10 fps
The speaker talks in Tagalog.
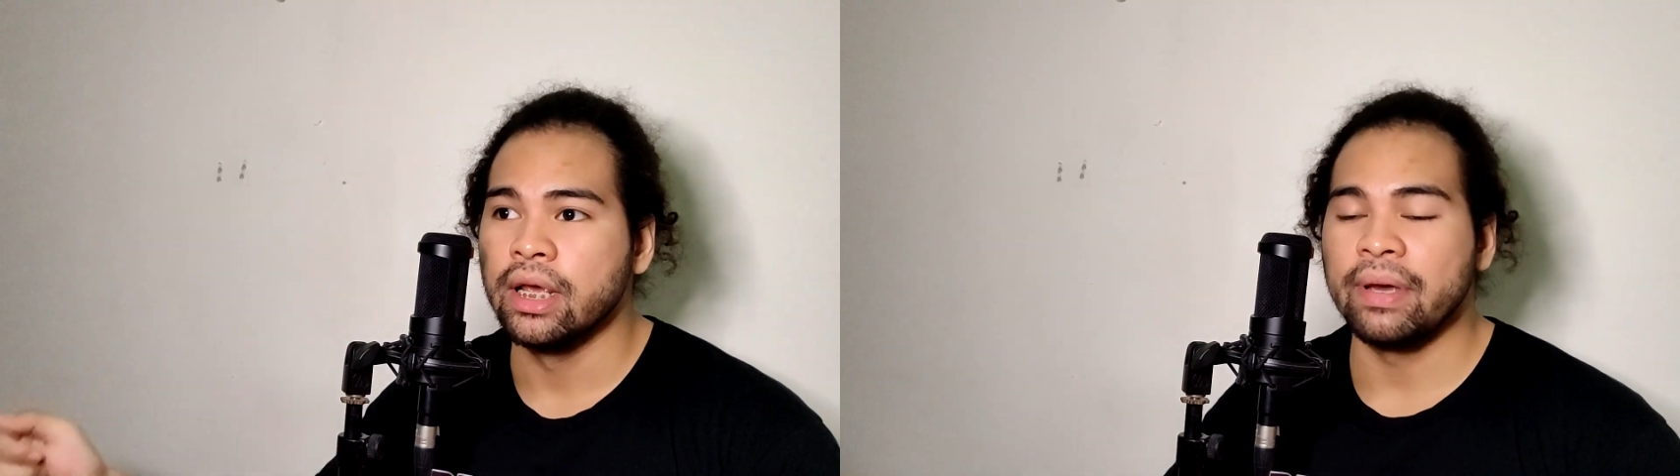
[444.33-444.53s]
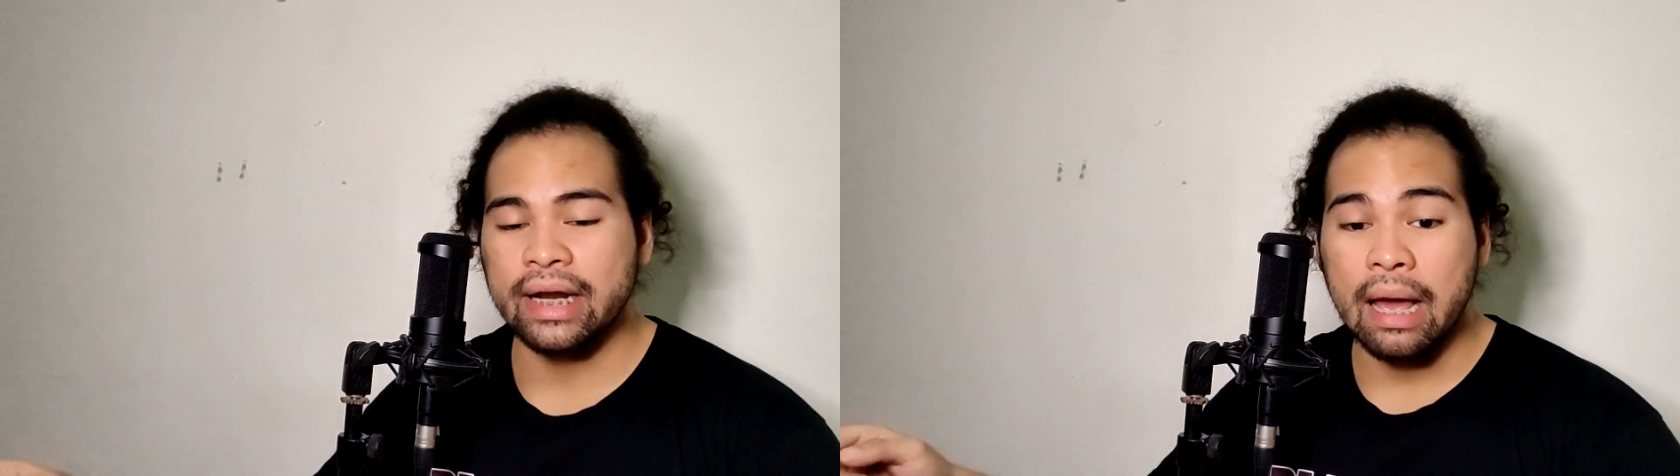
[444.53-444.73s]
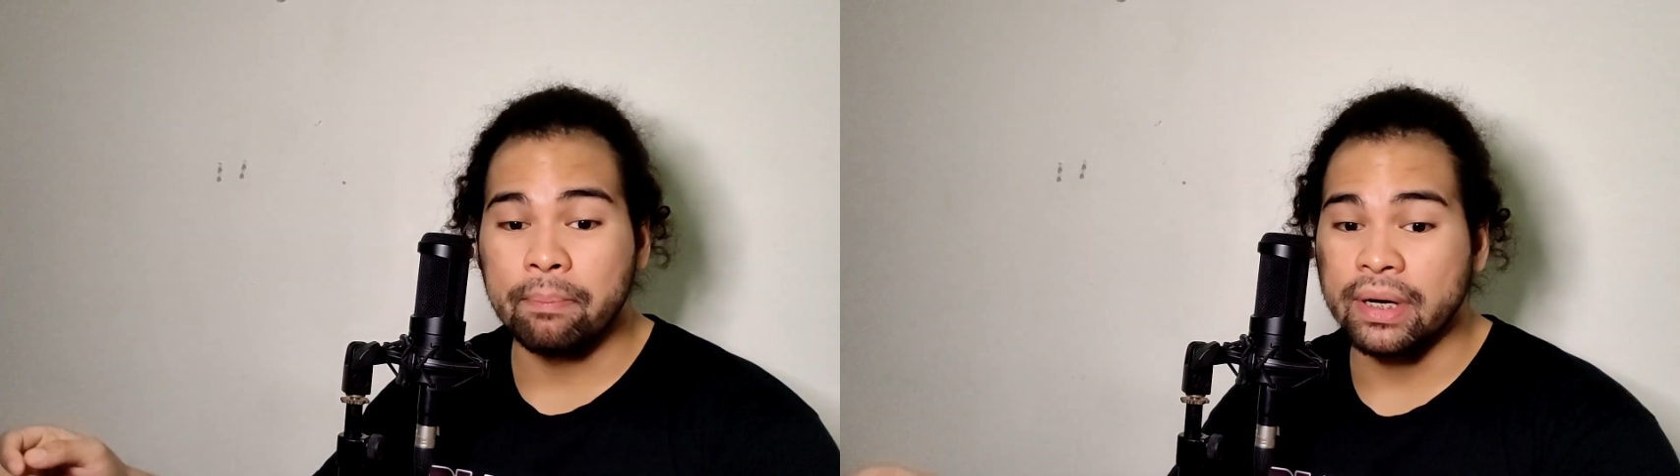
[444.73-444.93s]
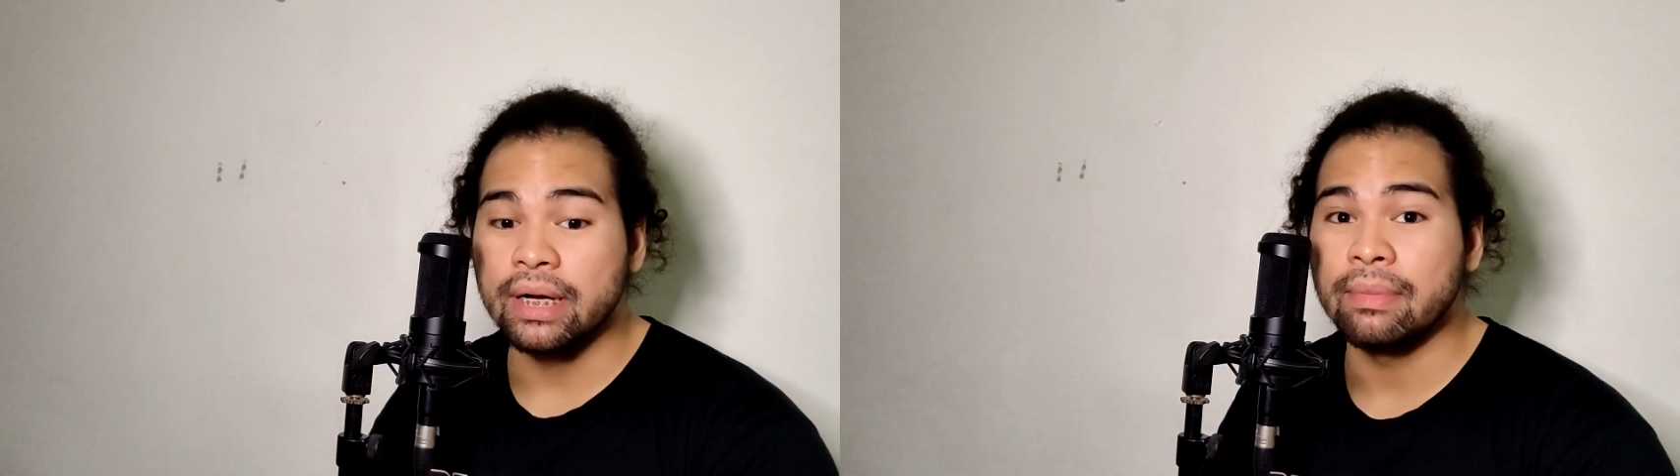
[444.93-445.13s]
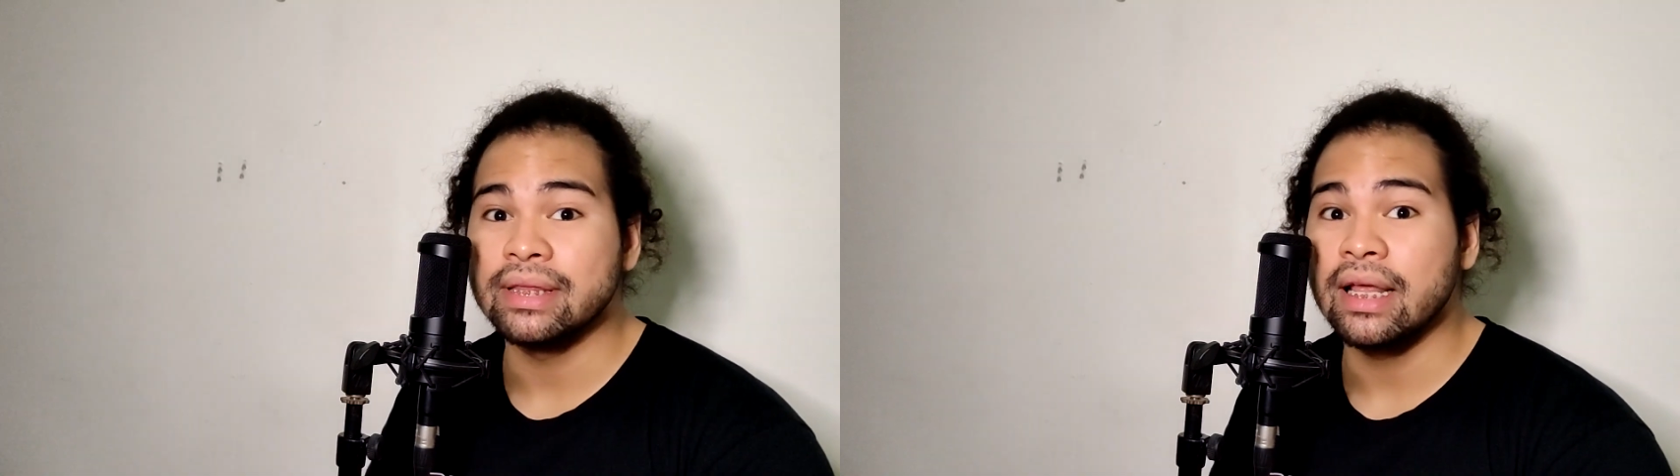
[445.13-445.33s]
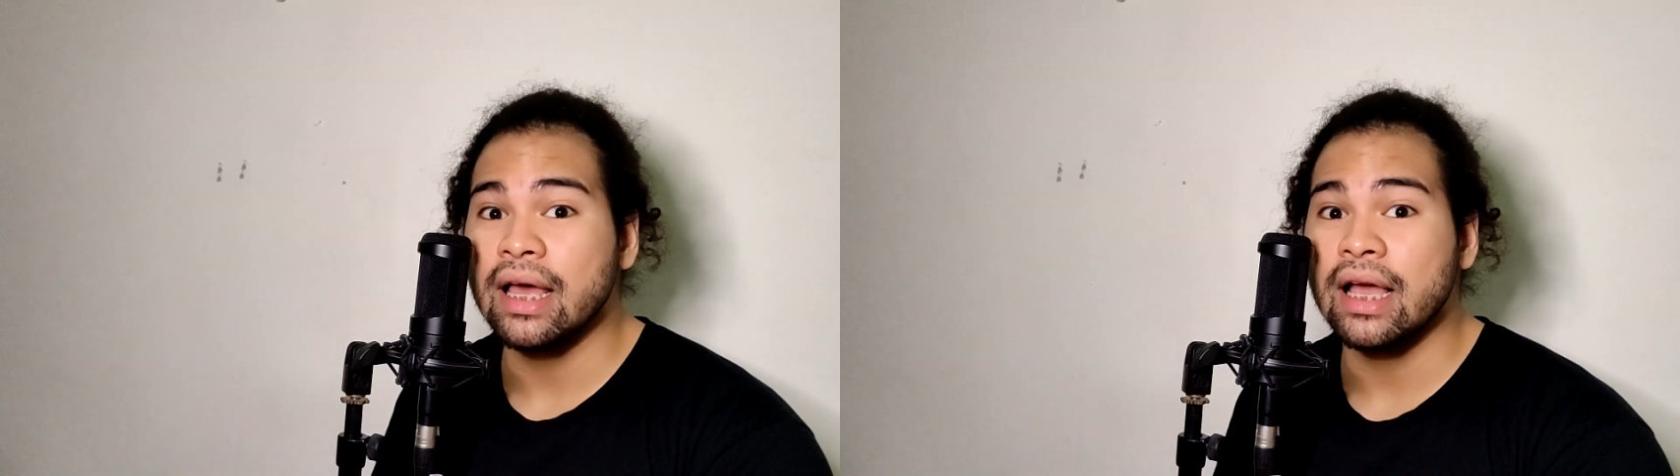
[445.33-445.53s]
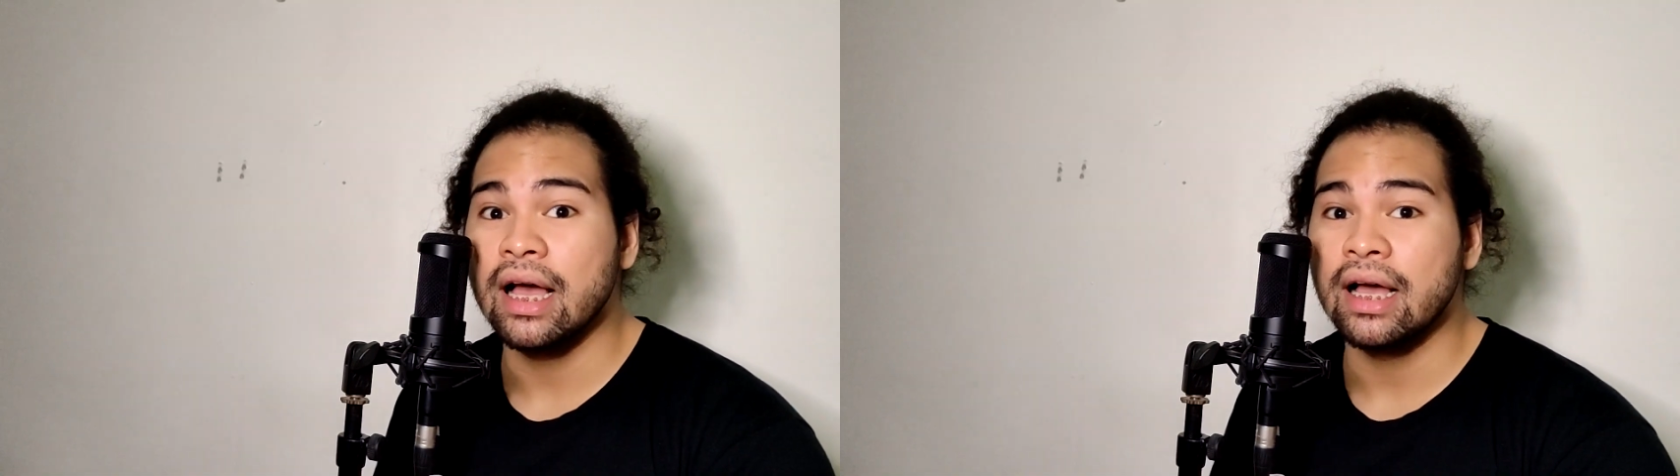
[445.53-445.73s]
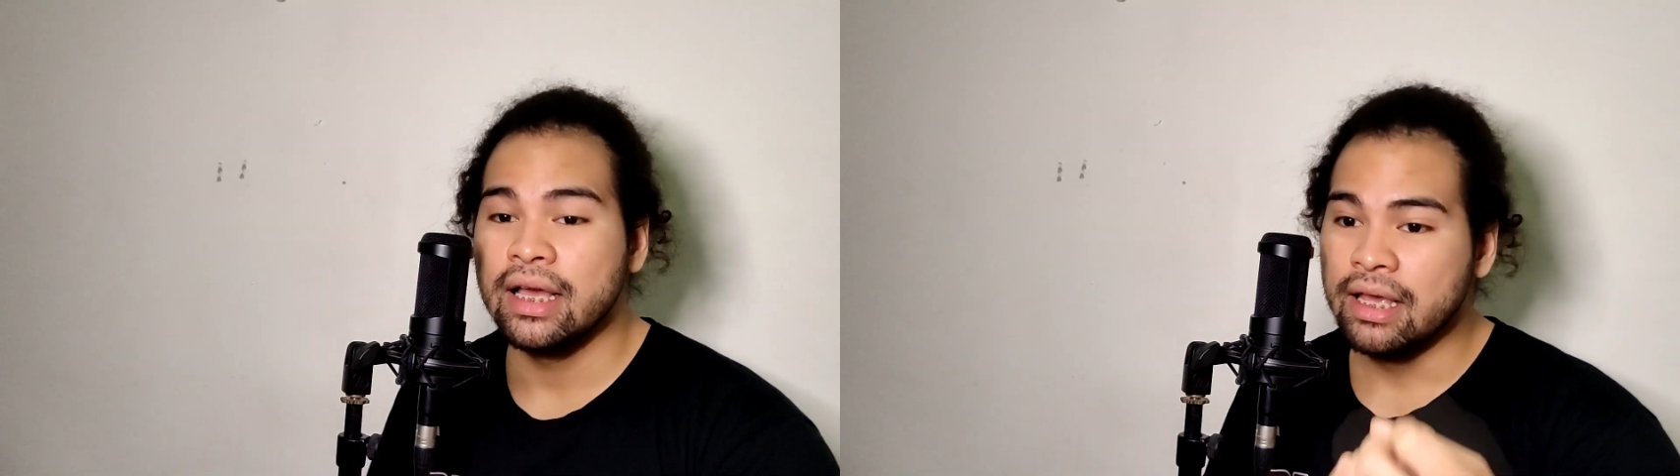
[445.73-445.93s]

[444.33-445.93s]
may rapper naman talaga,